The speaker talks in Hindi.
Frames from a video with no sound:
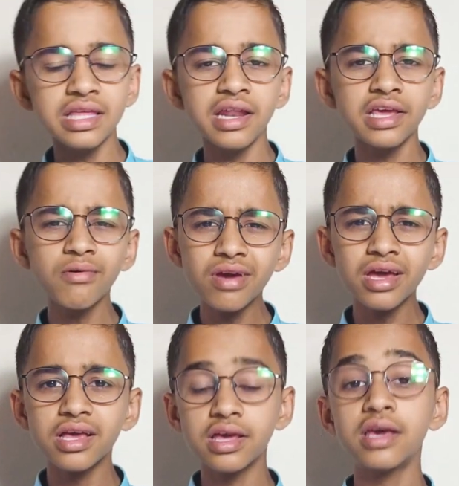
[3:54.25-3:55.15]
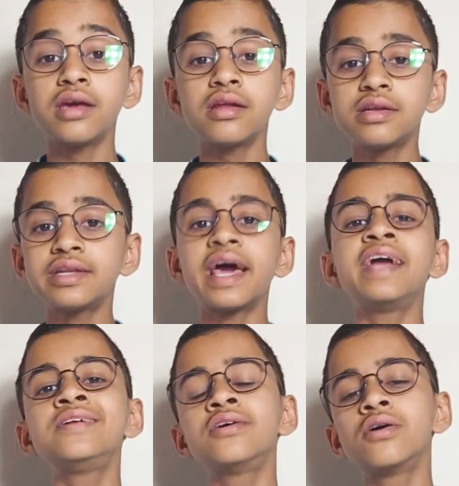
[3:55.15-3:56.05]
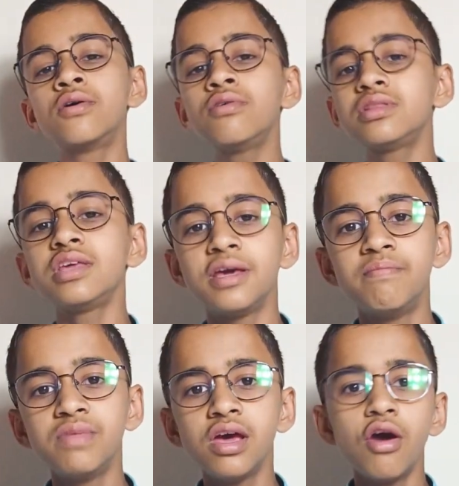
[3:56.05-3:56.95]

आती यानी कि वो एयर टाइट होती है